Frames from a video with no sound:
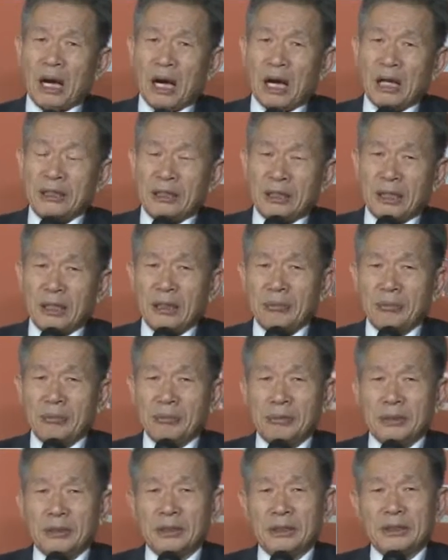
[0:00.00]
아
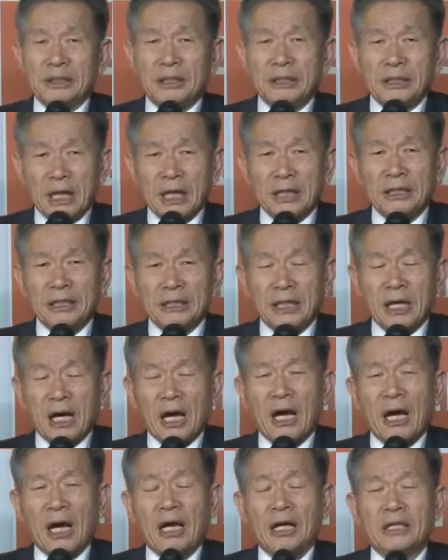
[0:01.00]
이게 믿는
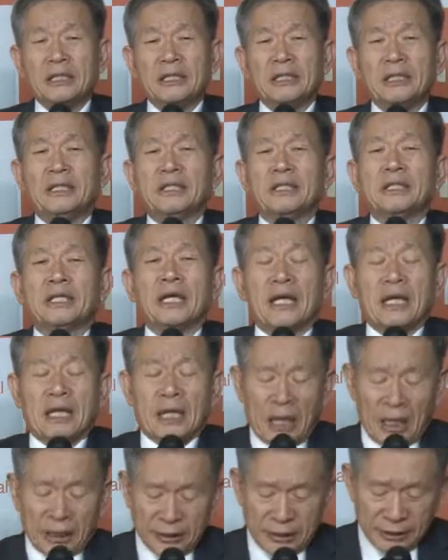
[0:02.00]
신앙이다
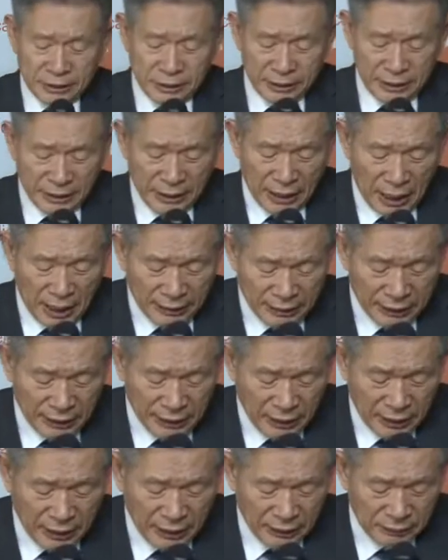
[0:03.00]
이렇게 하셔서는 안
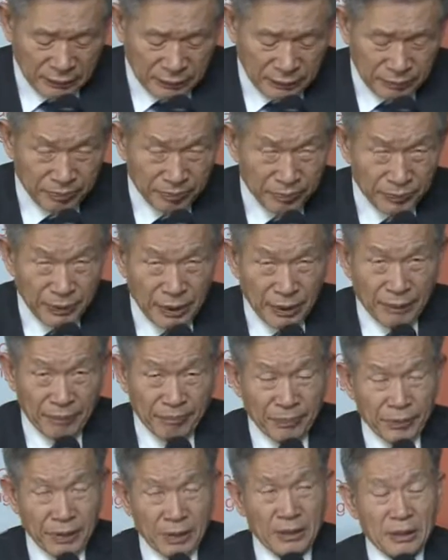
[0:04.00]
되는 거예요.
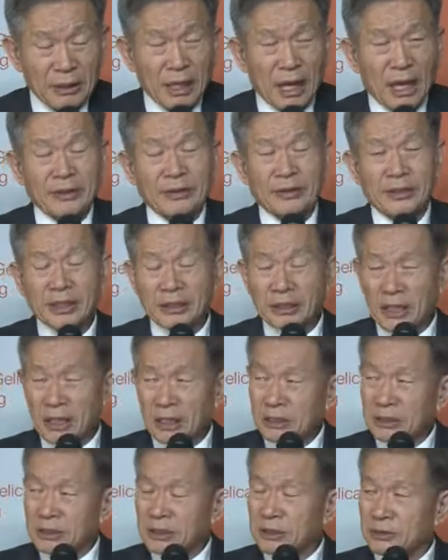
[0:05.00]
안
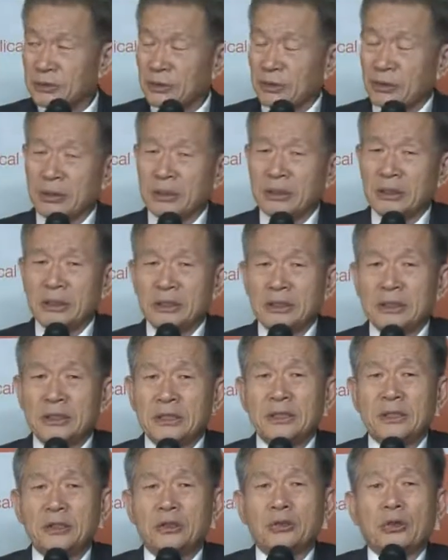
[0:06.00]
된다는 것이죠.
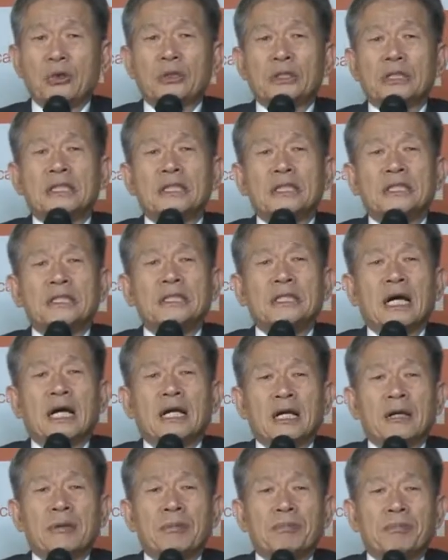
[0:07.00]
스스로
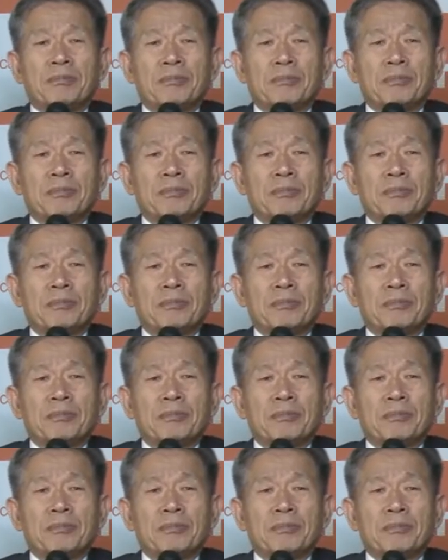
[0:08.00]
진지하게